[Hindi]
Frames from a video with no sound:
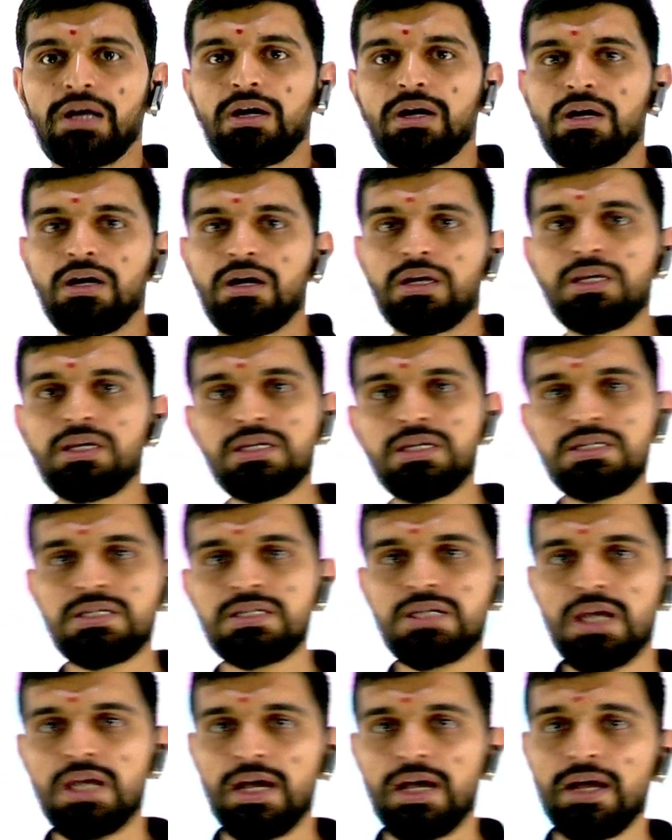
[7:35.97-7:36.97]
ईजी
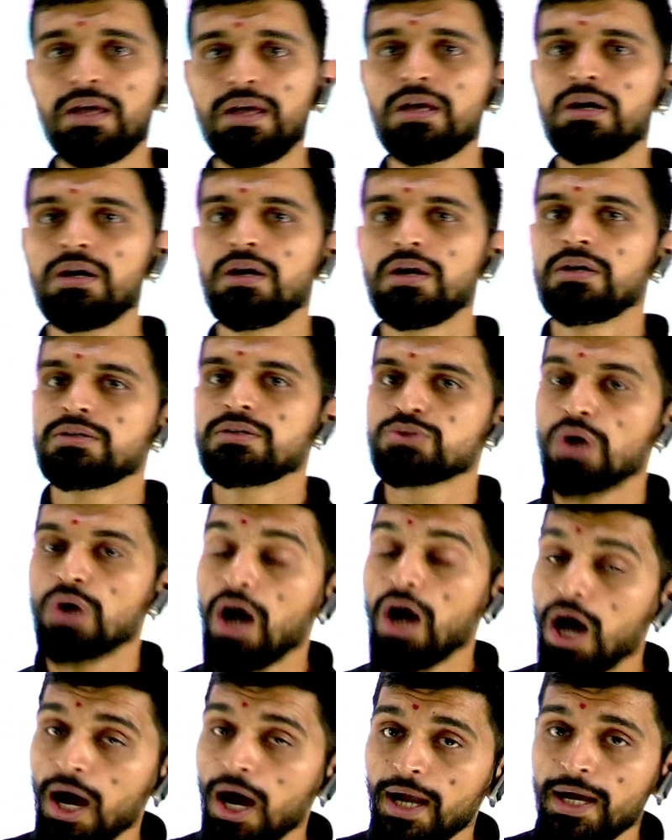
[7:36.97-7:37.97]
है सो so,
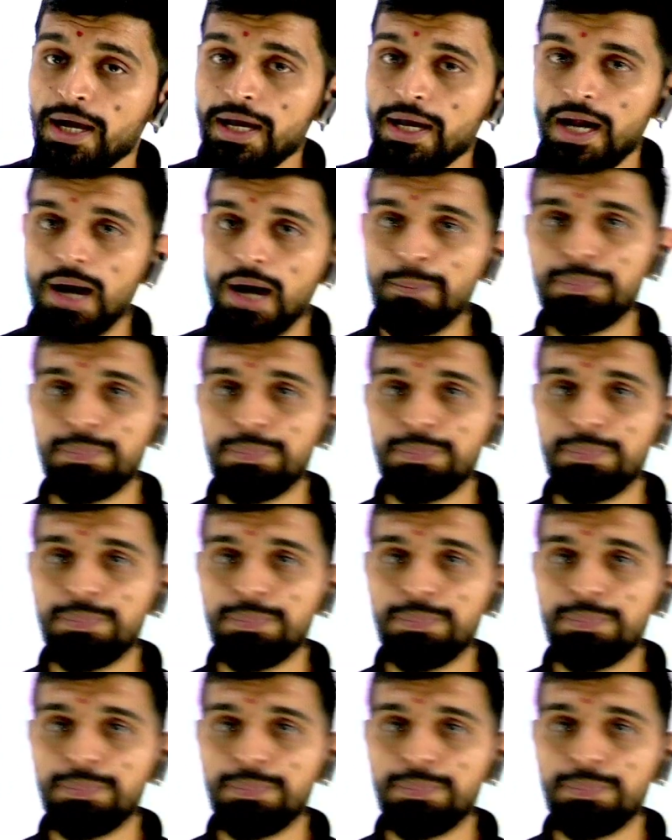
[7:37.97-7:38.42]
अगर आप